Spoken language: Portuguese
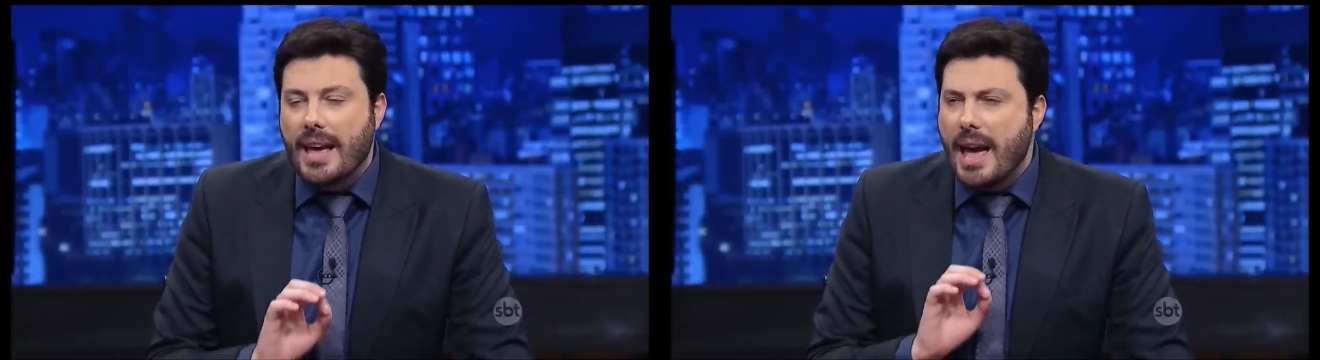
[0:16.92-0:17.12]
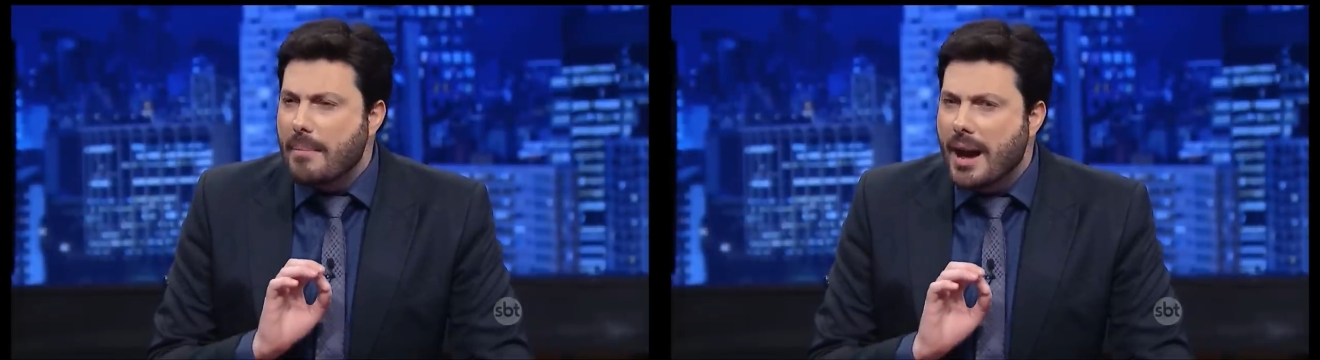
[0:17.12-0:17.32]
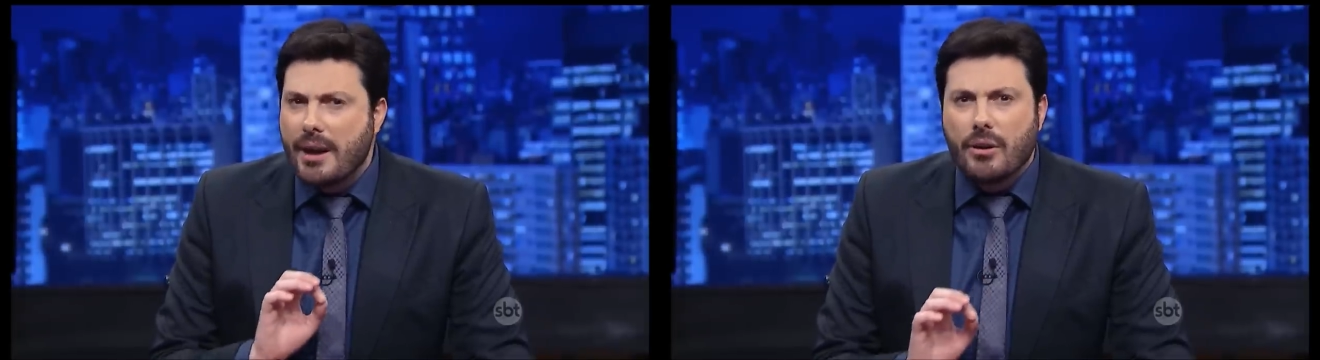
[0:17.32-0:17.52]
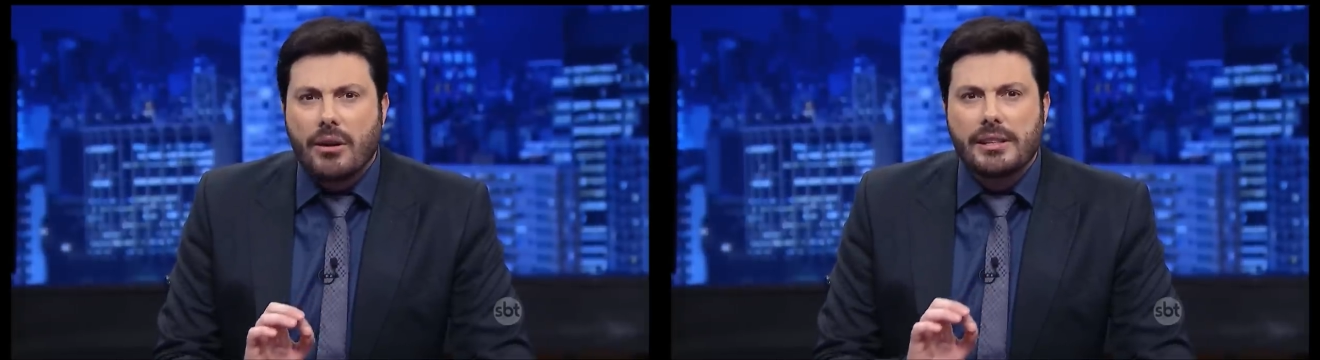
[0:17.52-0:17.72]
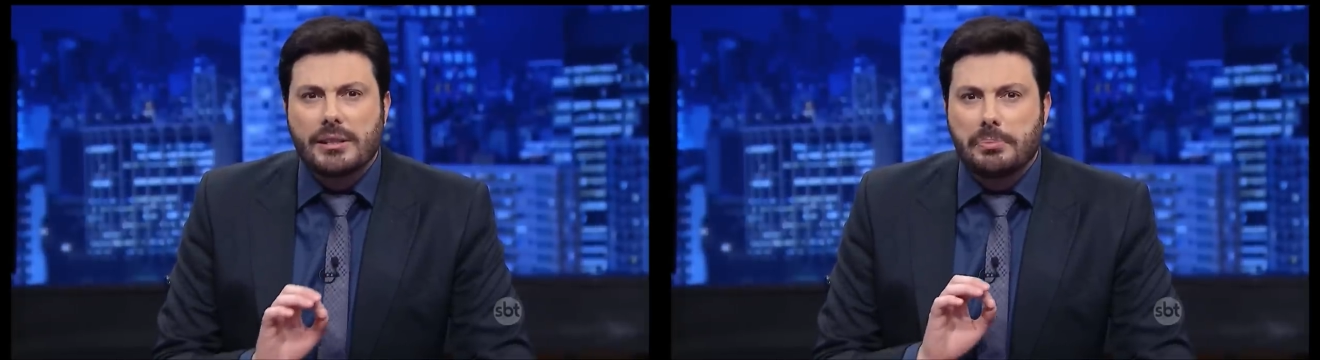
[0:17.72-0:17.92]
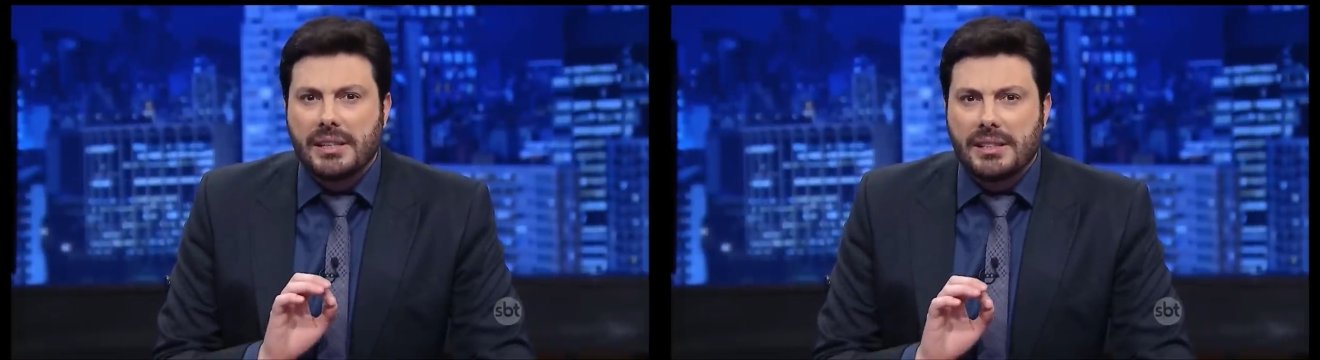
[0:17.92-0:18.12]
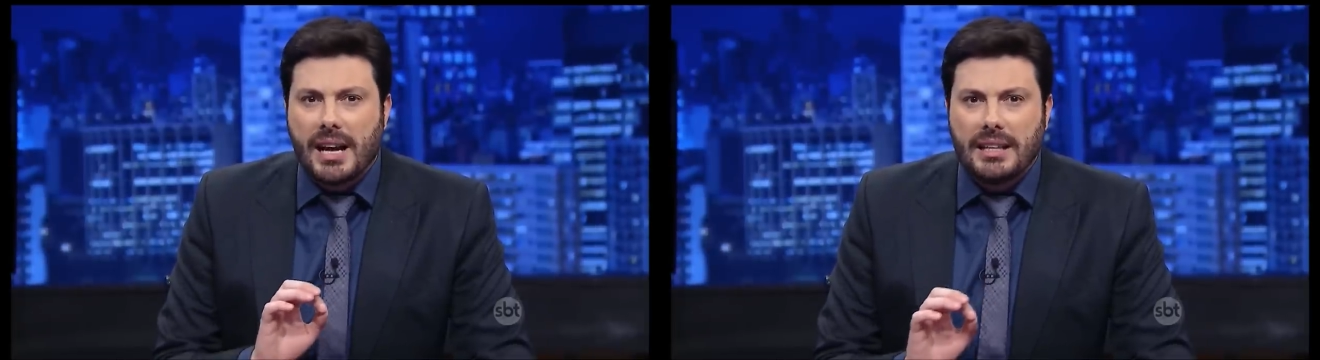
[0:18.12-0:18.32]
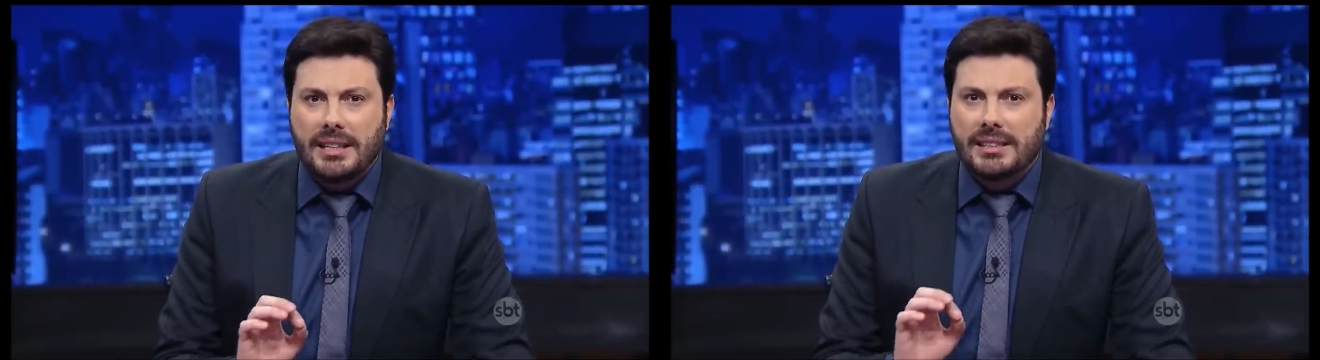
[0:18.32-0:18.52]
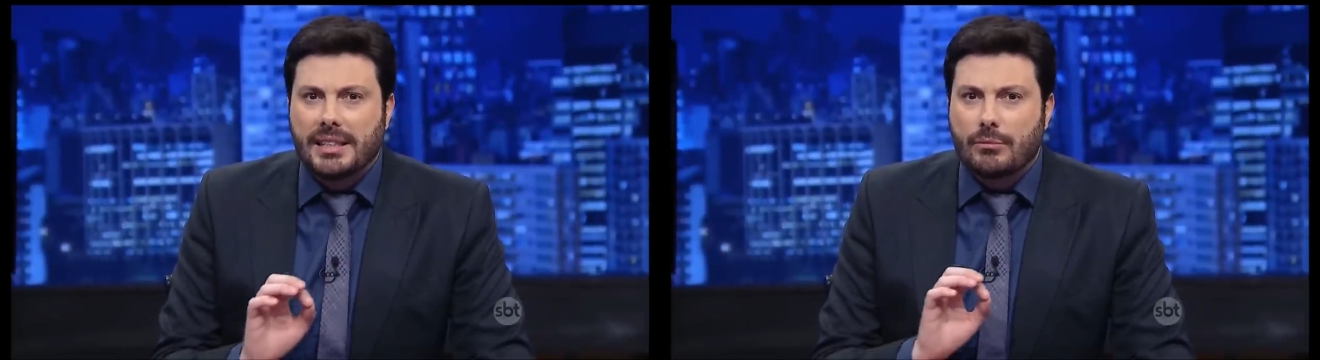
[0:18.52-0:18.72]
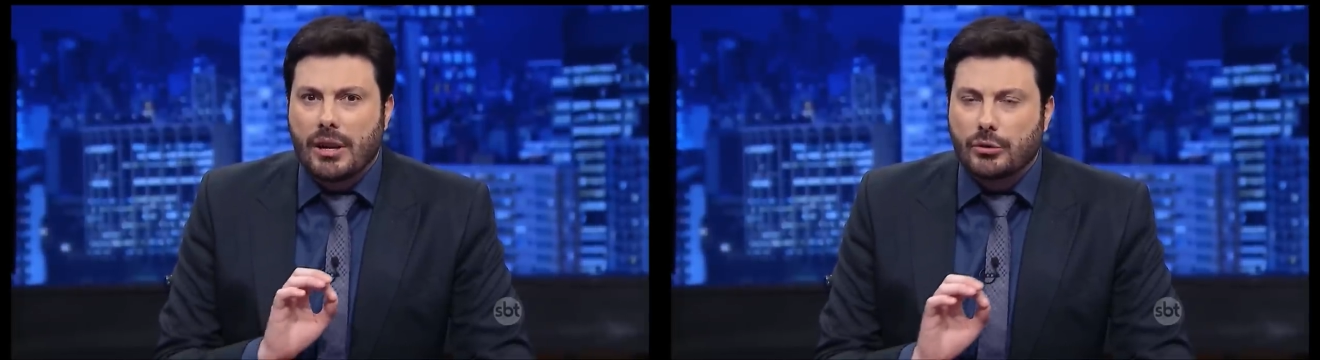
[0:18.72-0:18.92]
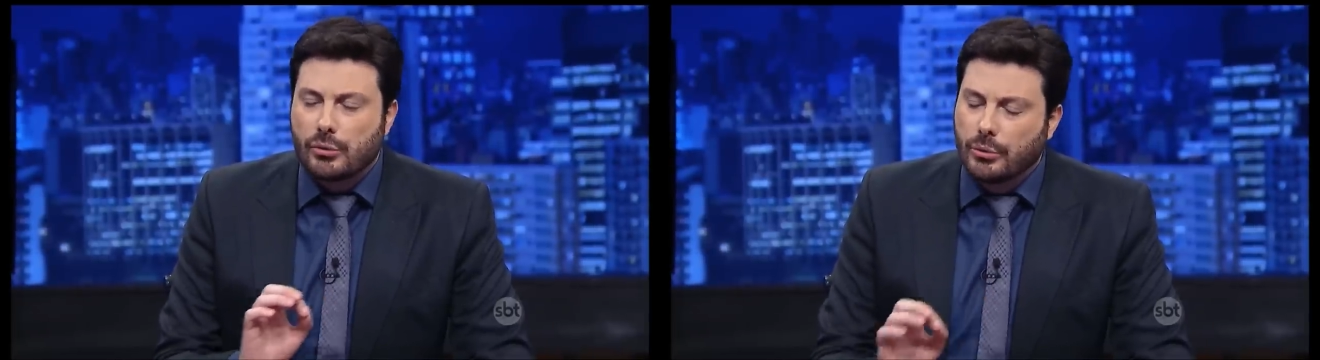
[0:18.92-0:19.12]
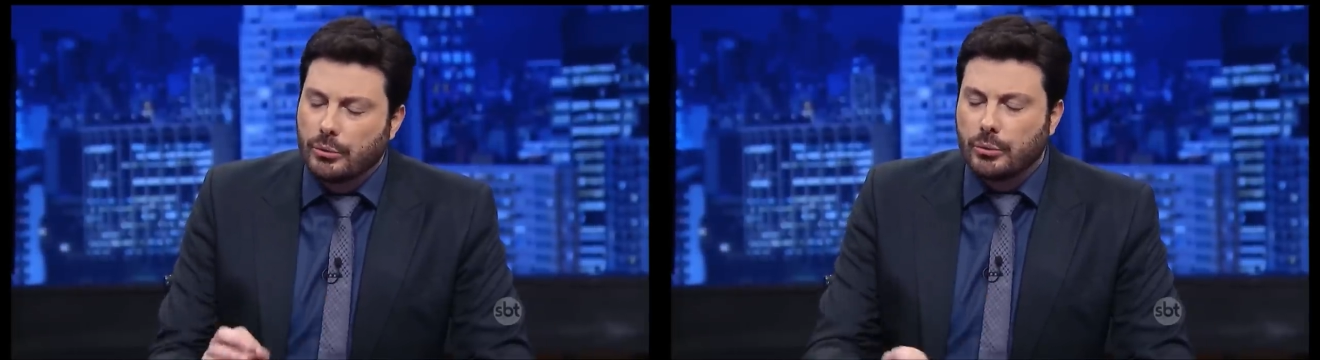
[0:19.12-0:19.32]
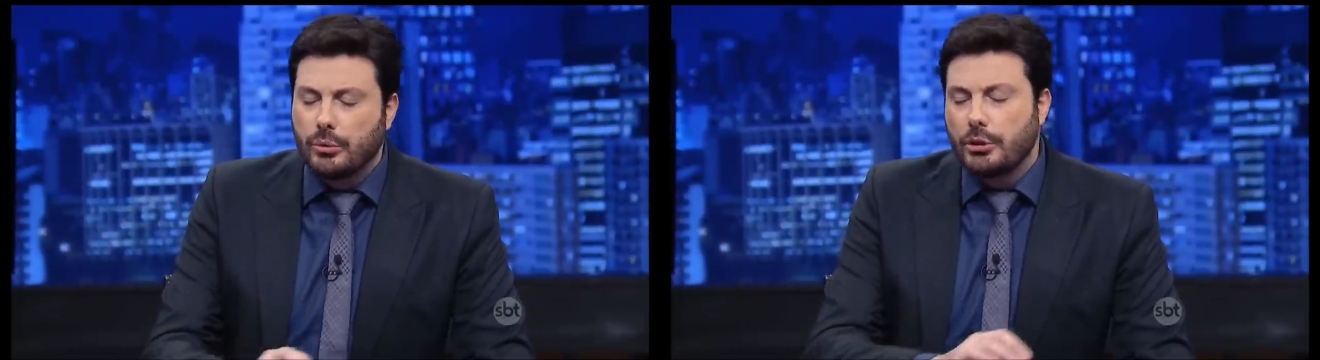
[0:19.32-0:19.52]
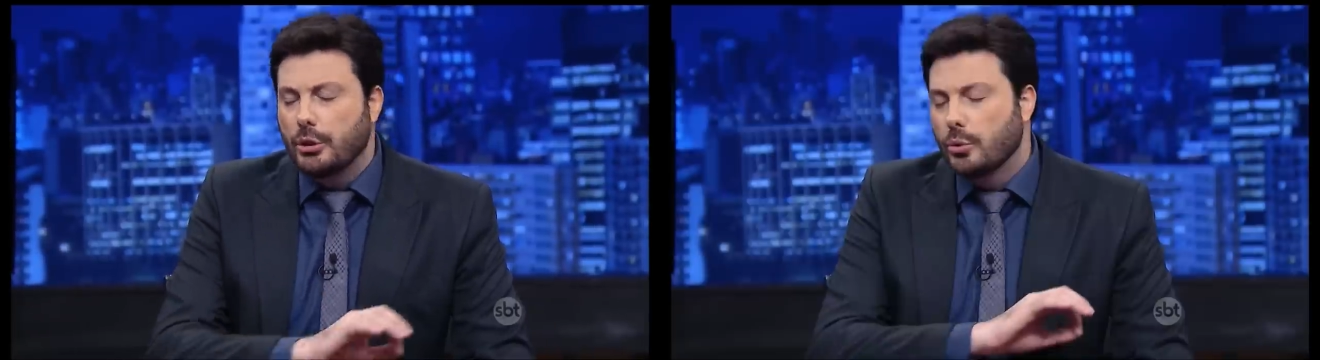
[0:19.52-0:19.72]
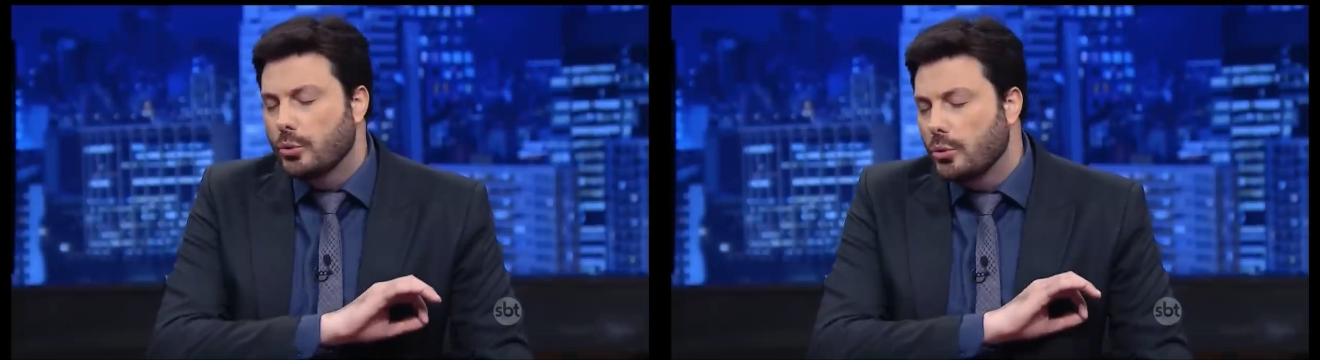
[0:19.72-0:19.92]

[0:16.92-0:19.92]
é a maior especialista no assunto de